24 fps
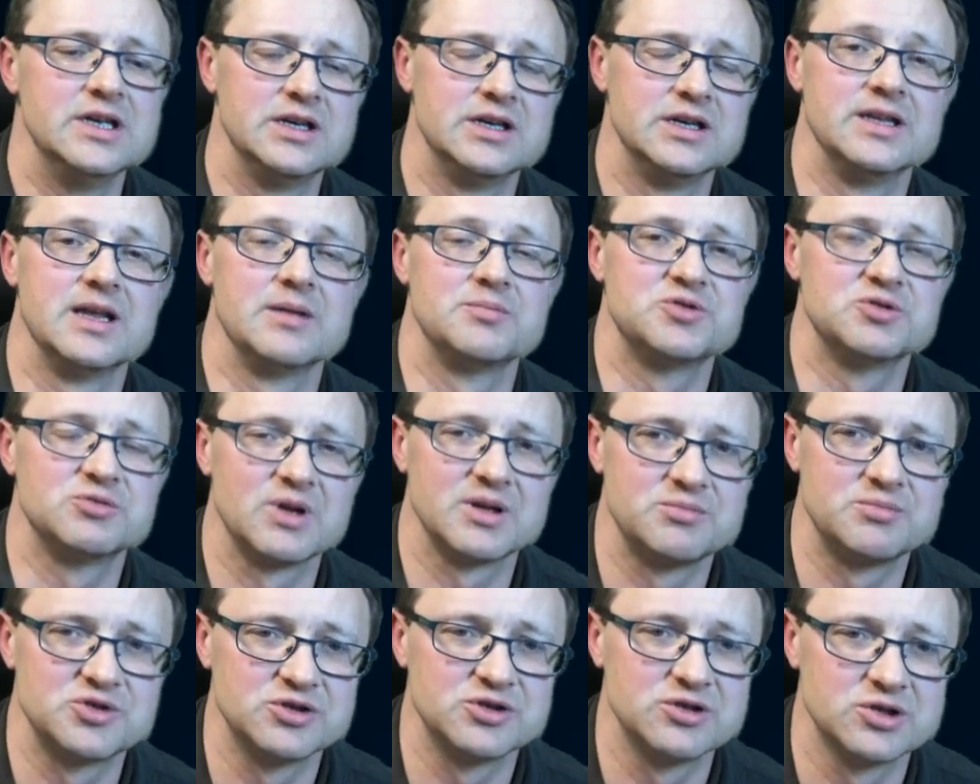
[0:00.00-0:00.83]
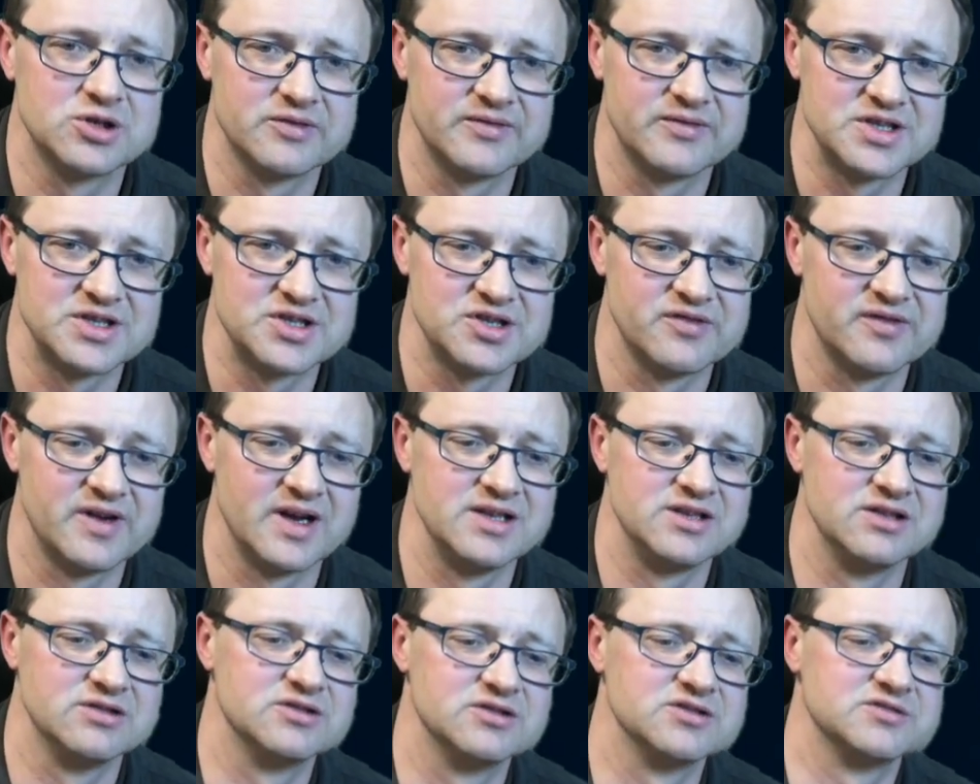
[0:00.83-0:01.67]
na przykład przygotować się
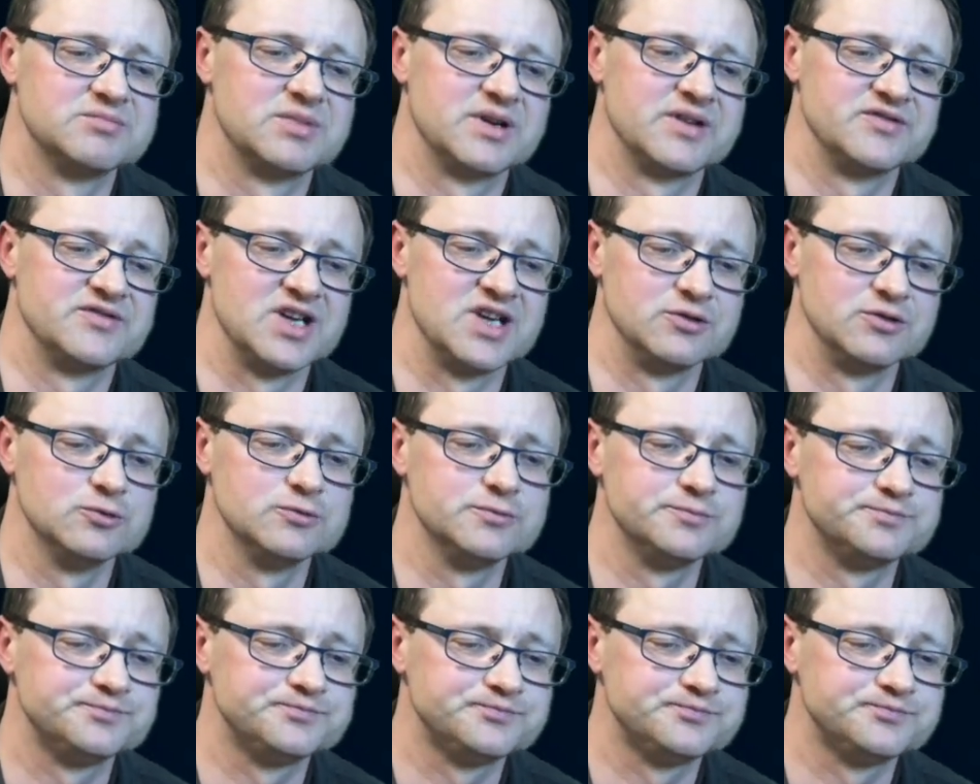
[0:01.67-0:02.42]
fajnie do sprawdzianu.